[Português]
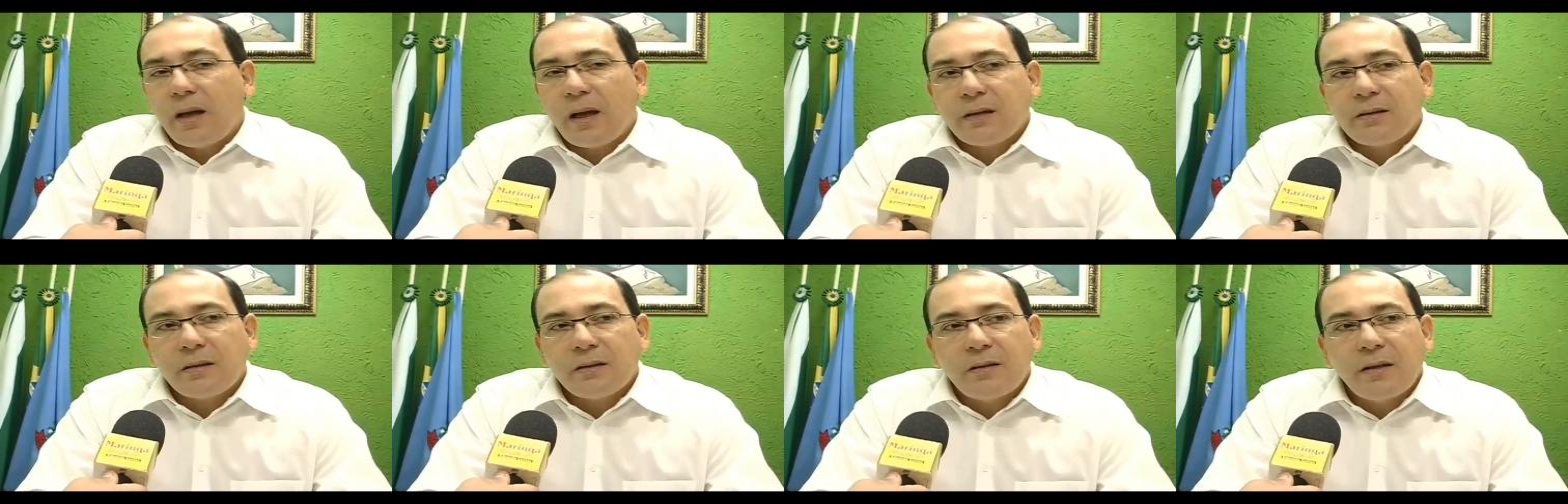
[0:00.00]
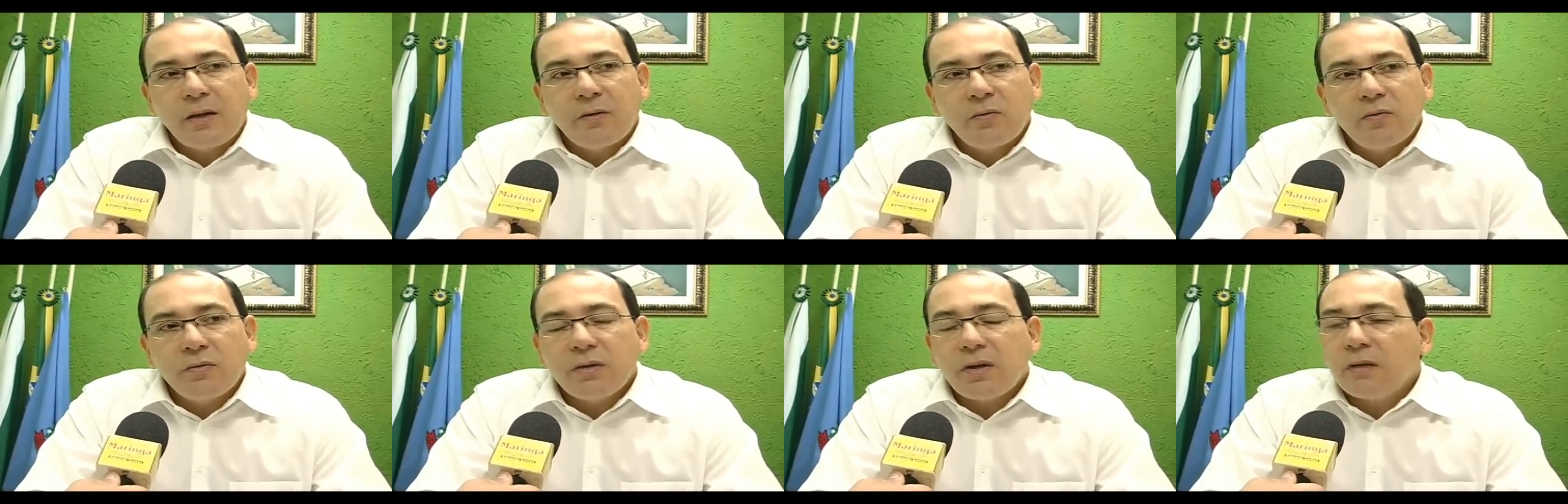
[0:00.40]
essas
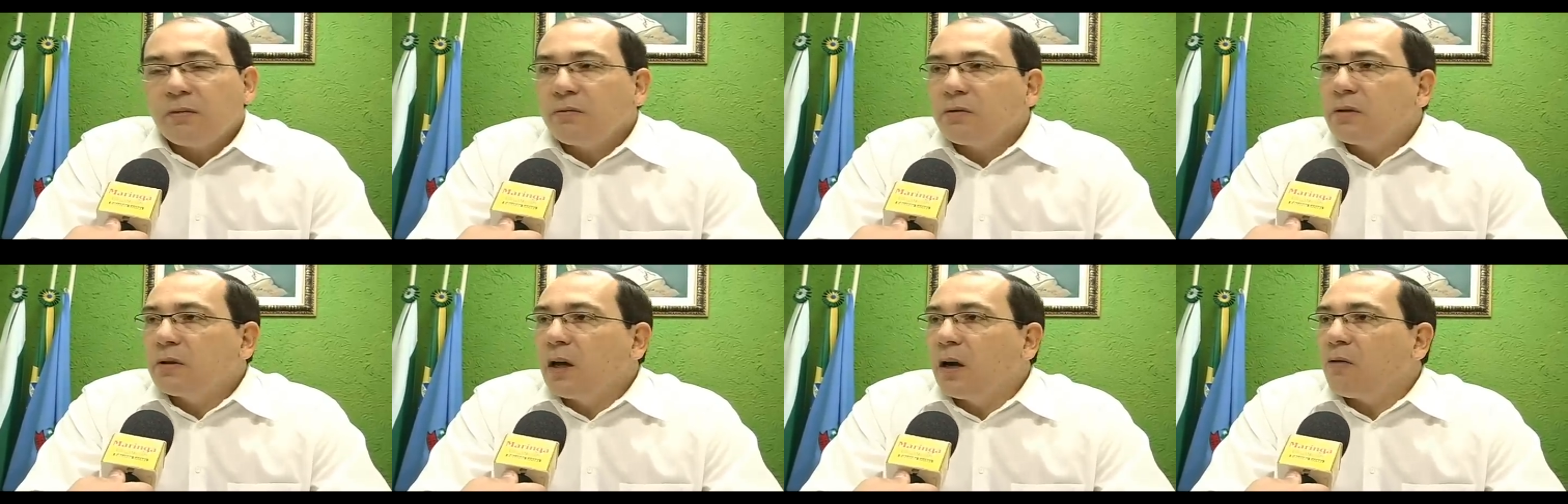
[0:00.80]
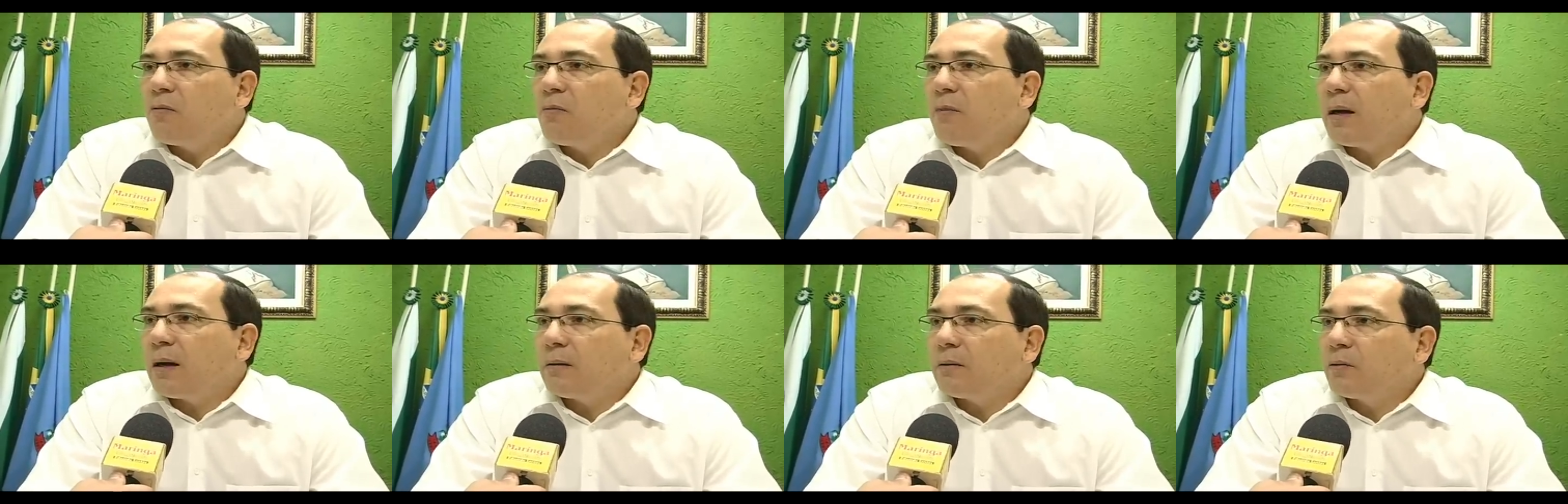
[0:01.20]
denúncias nos
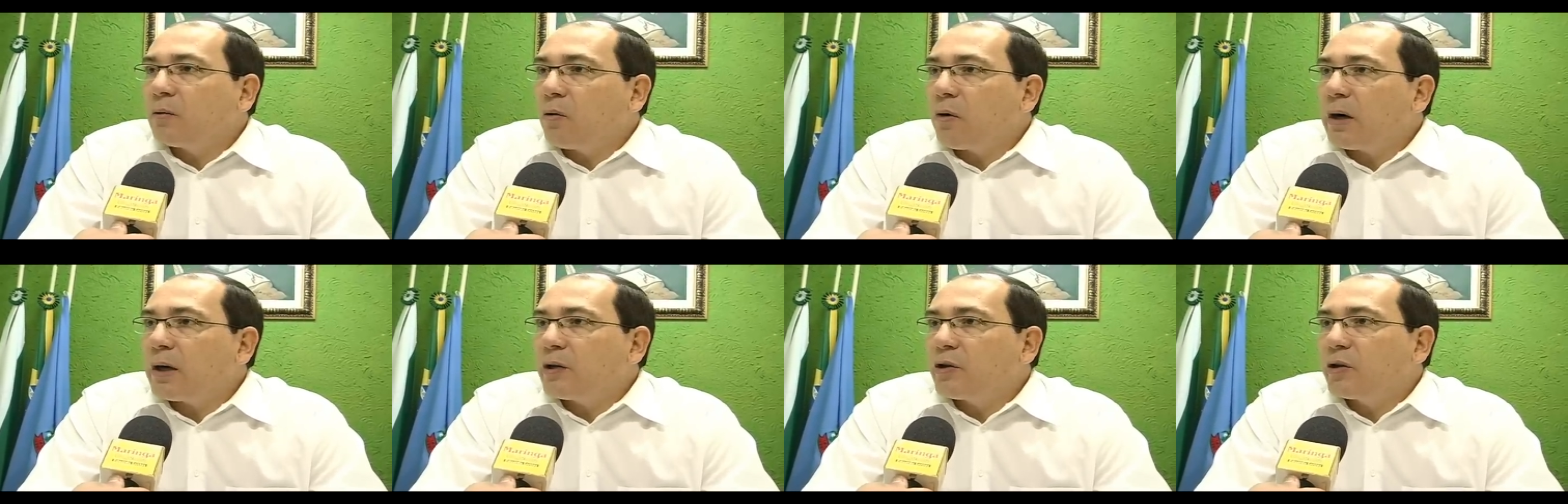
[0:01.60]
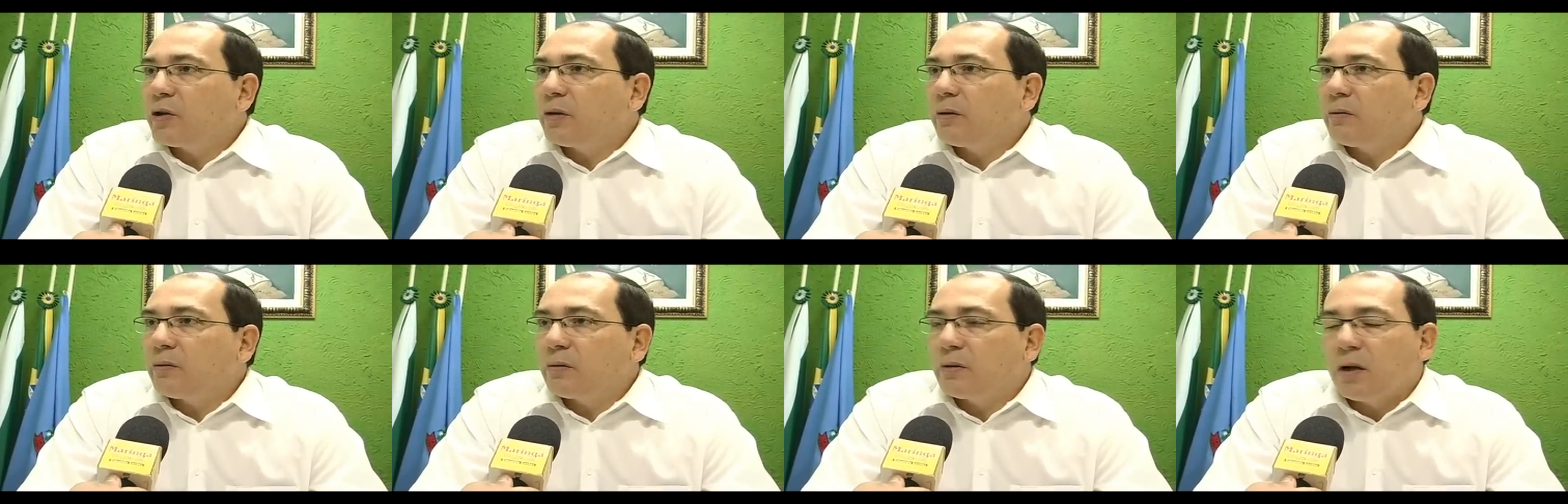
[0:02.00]
dão um
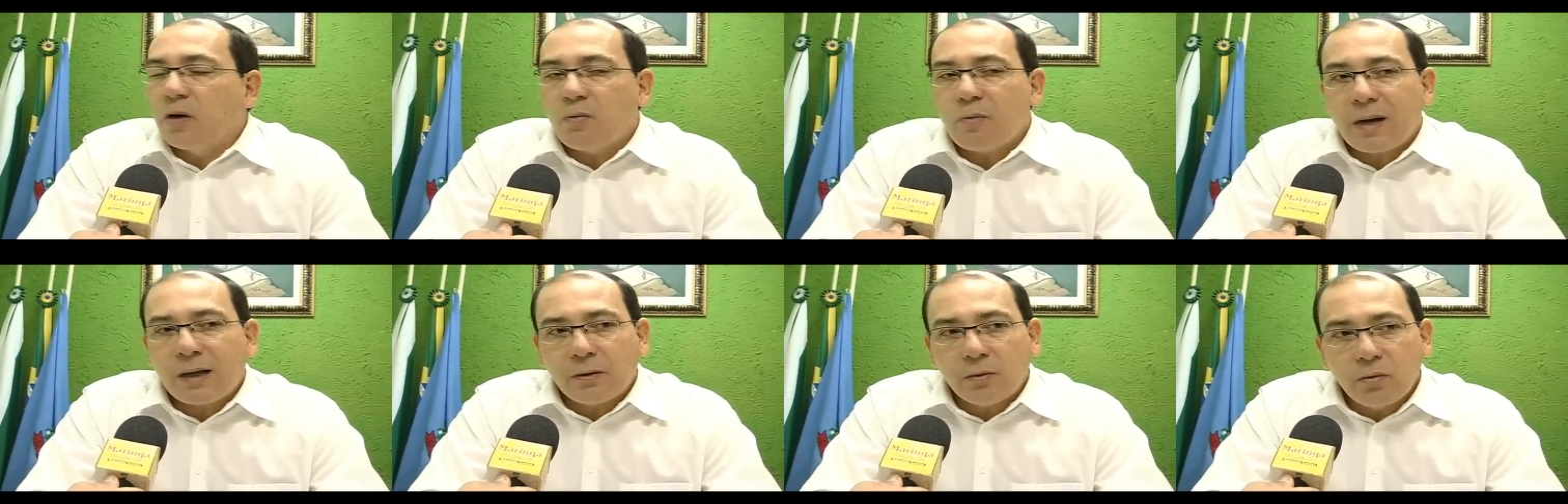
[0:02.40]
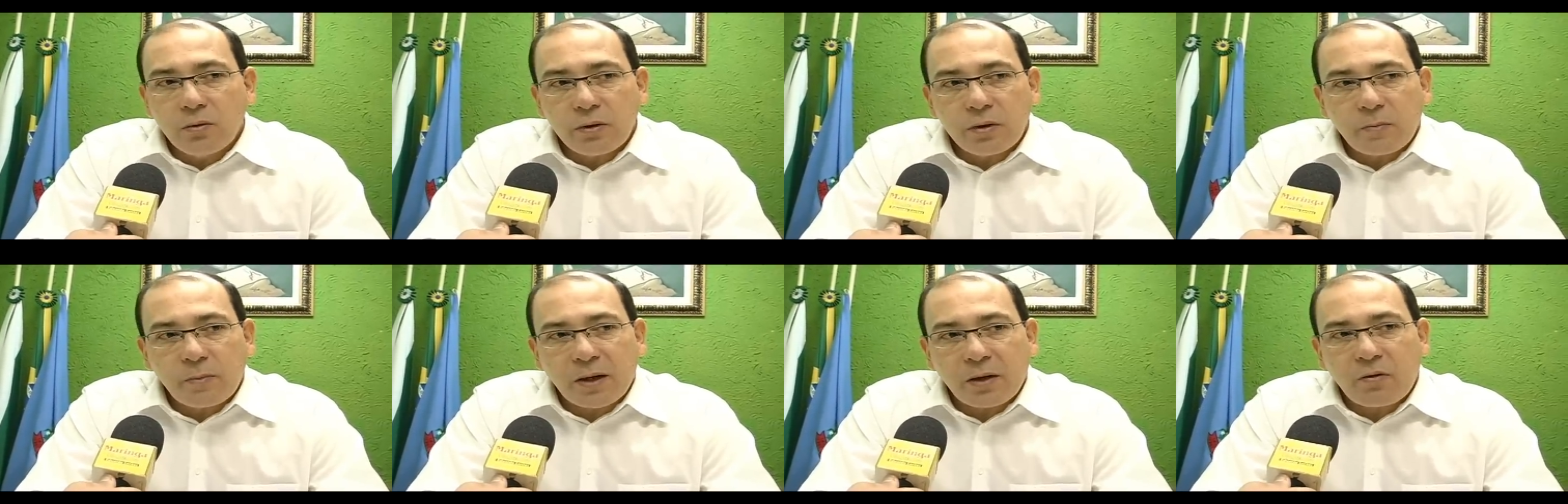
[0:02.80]
norte, nos dão uma
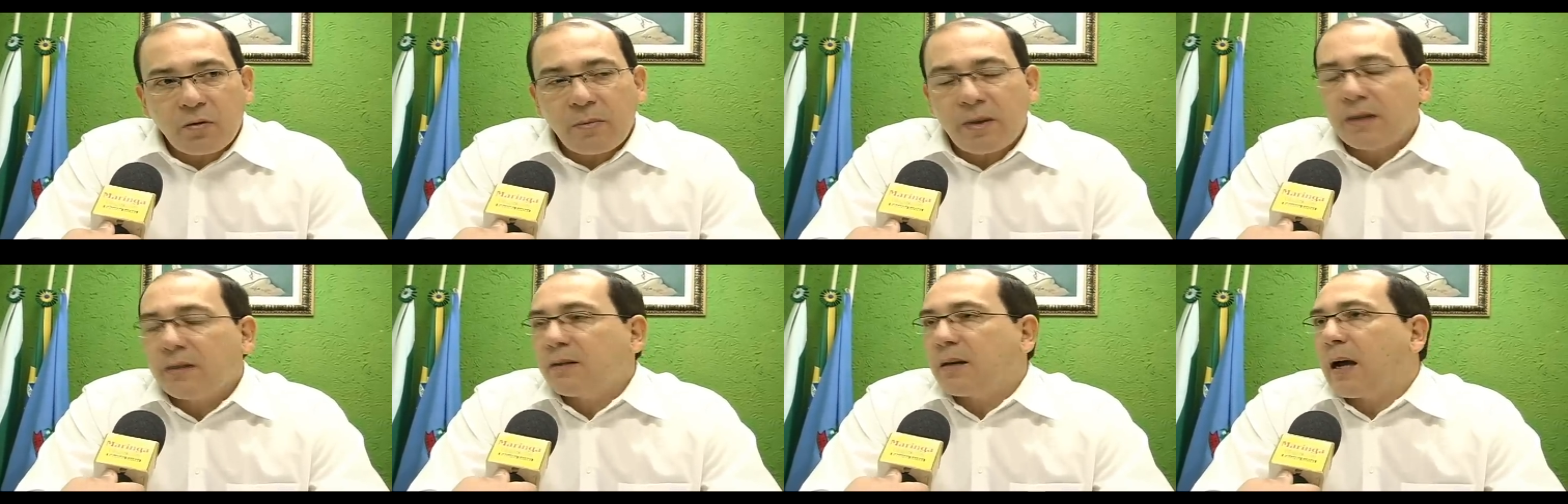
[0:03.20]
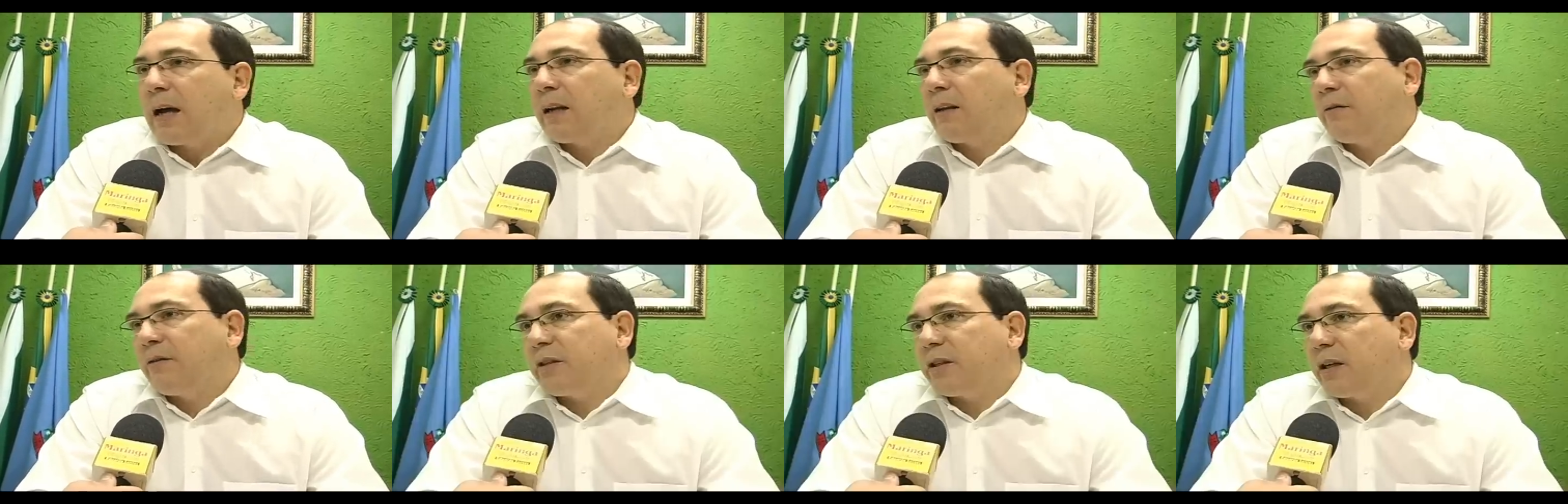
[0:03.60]
luz para
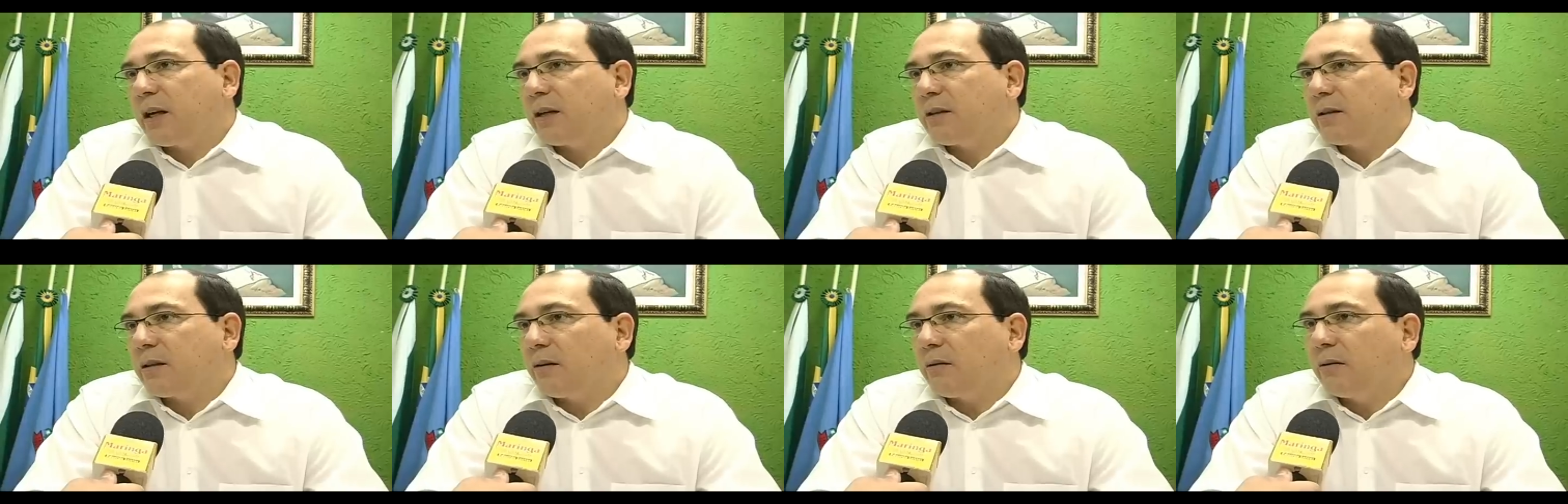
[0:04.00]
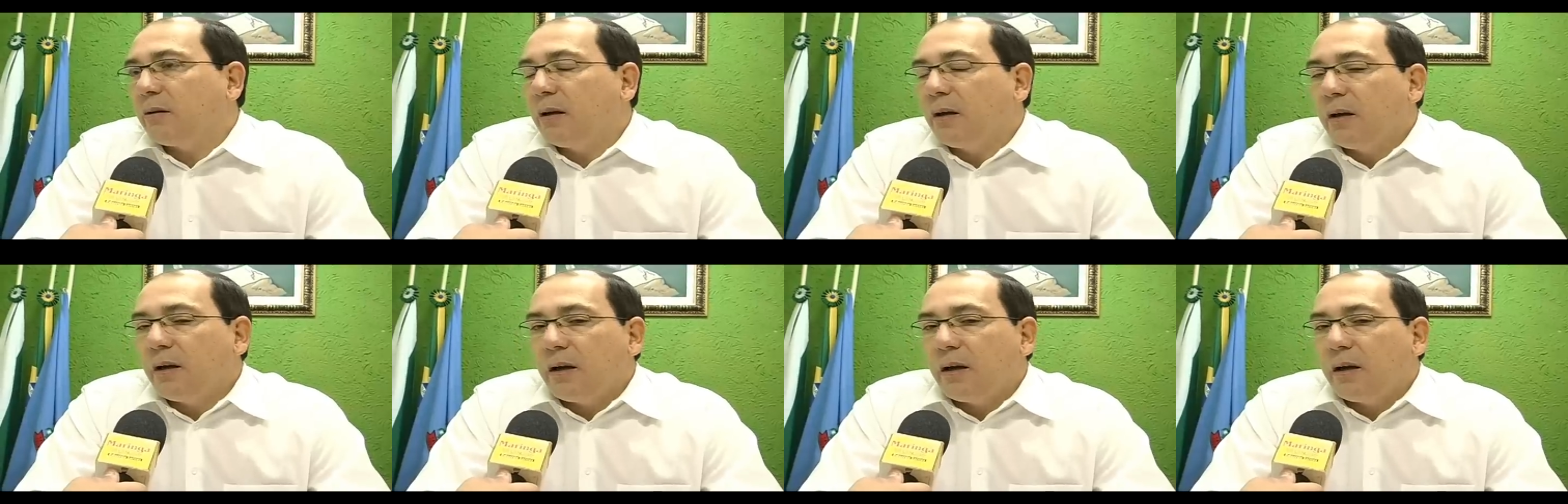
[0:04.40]
começar a investigação.